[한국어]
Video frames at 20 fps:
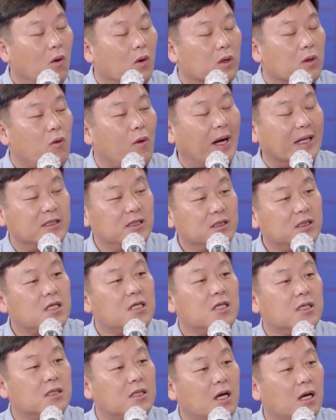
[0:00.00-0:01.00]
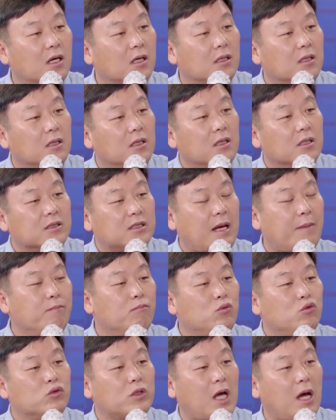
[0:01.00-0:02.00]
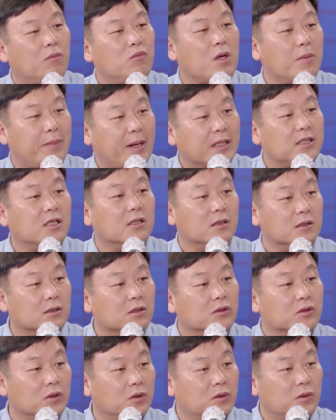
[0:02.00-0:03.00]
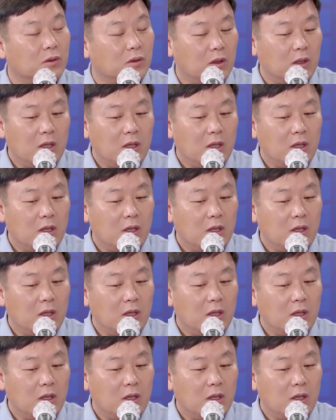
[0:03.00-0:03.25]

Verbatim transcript: 완전히 그냥 산무 사무에 빠져 있는 거죠.